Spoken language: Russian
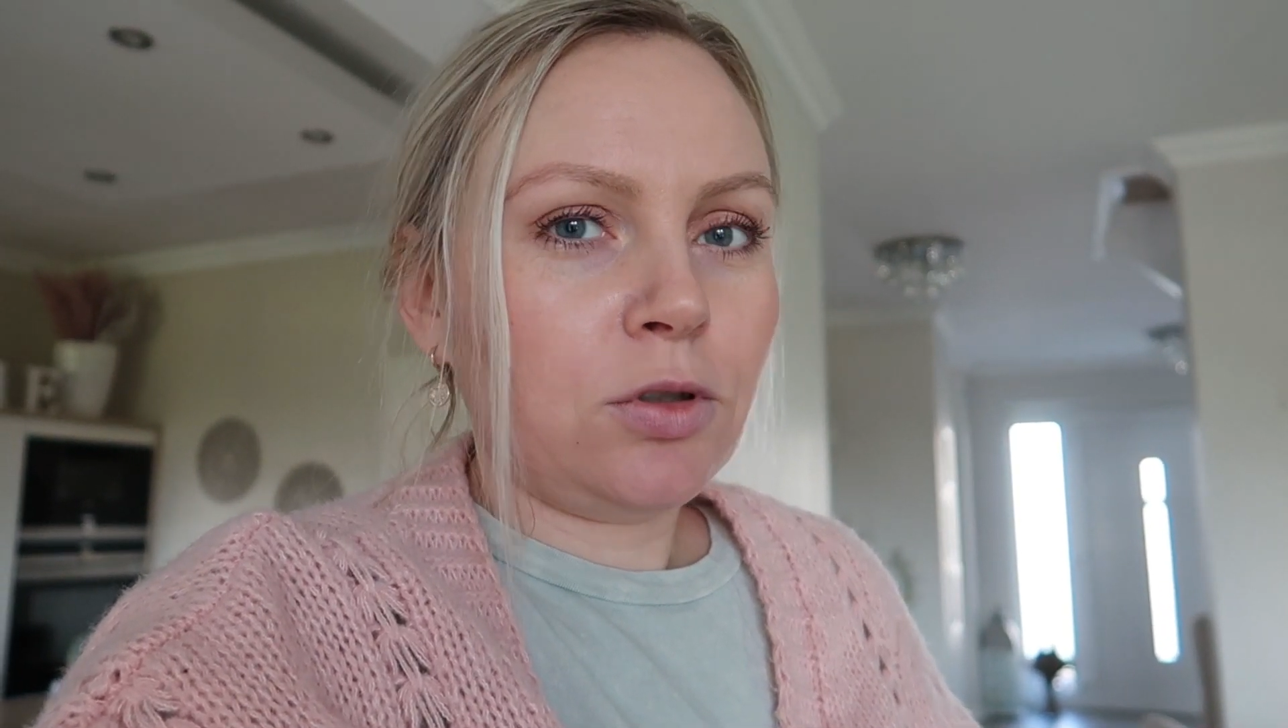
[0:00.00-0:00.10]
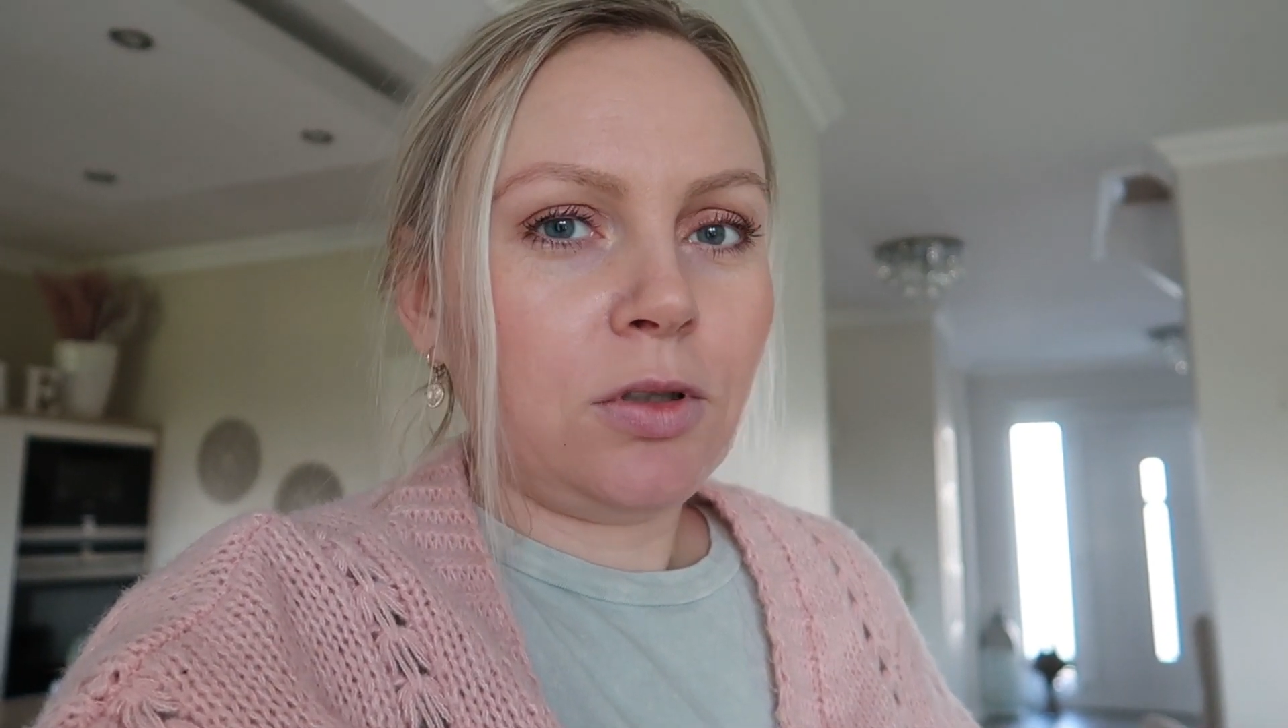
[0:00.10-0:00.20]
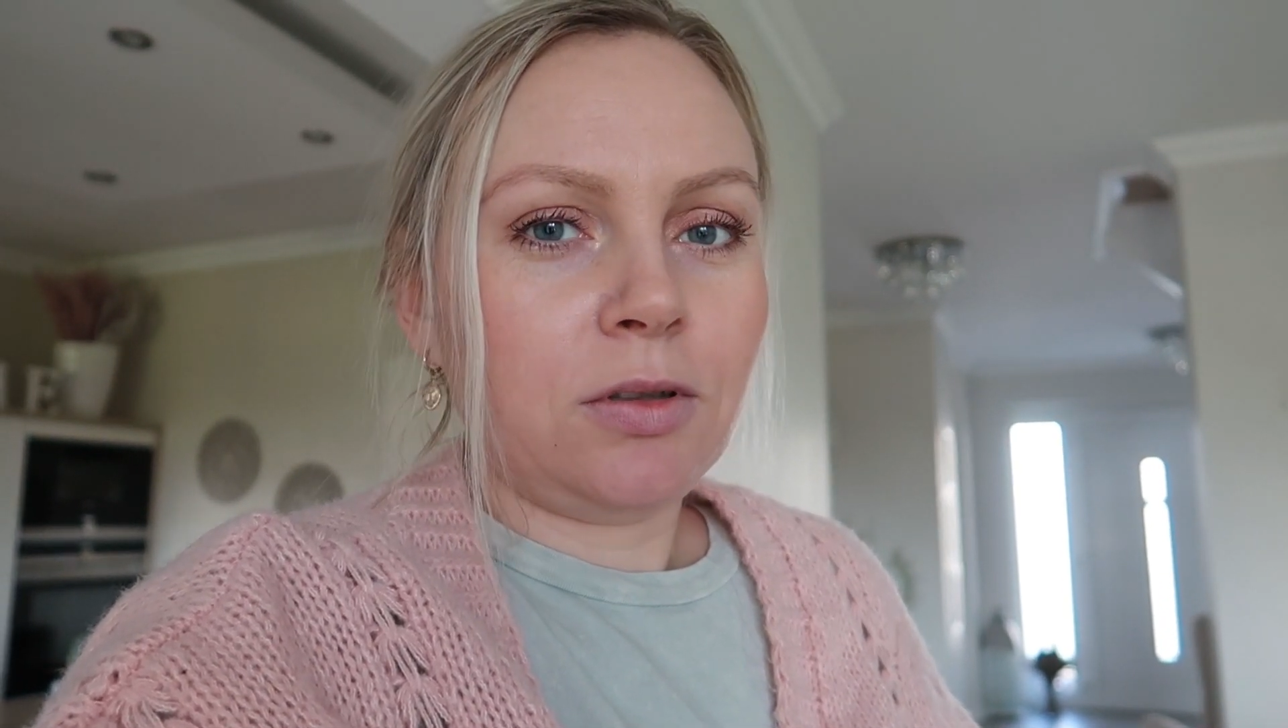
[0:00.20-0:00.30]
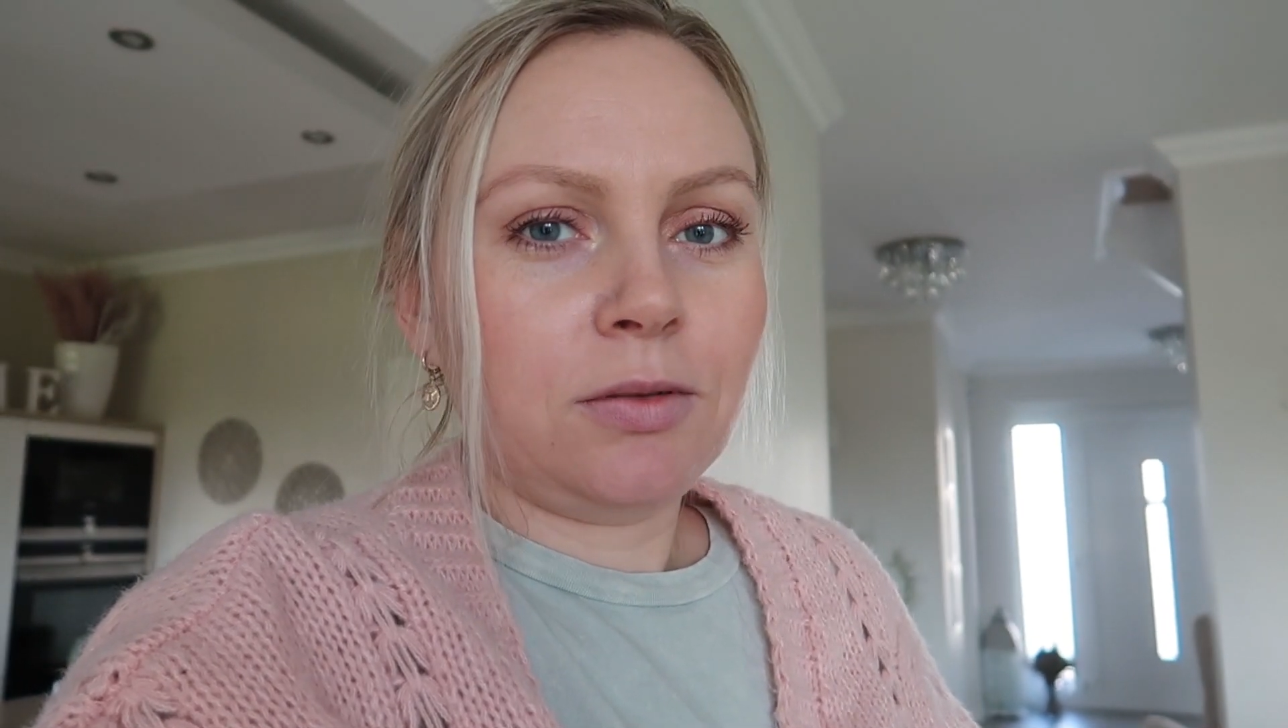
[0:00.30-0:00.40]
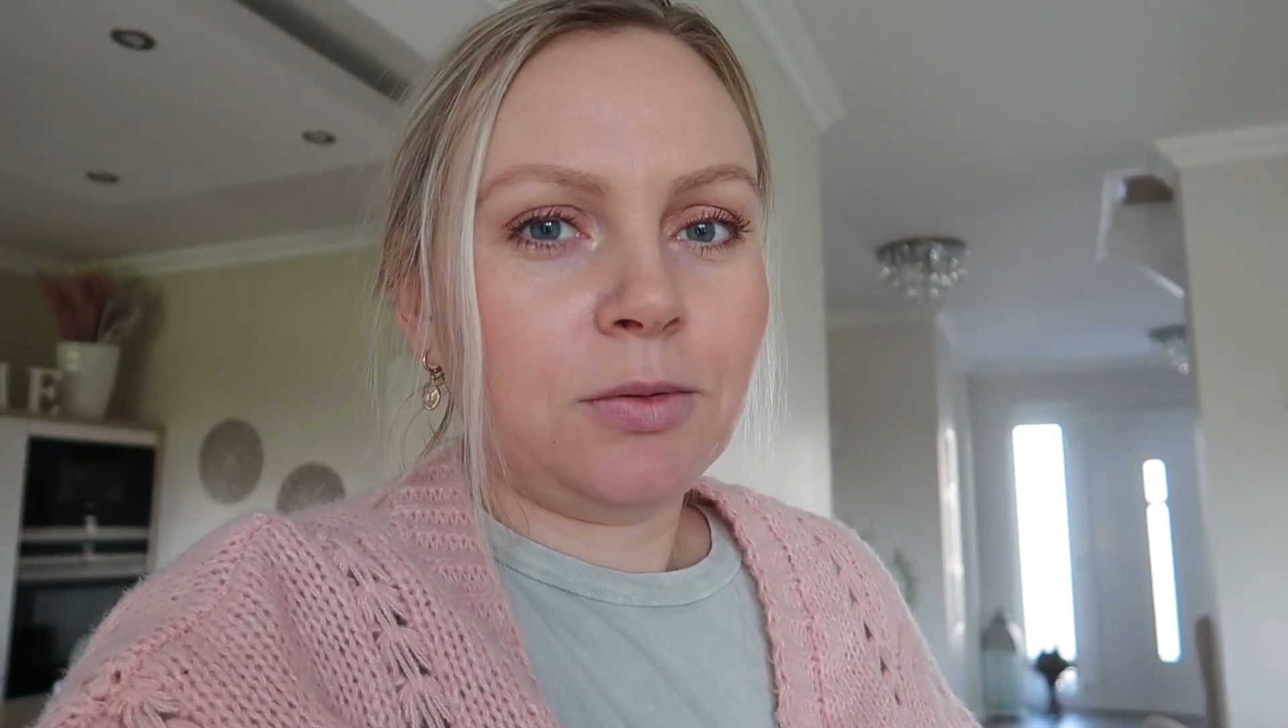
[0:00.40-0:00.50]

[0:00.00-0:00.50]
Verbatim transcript: что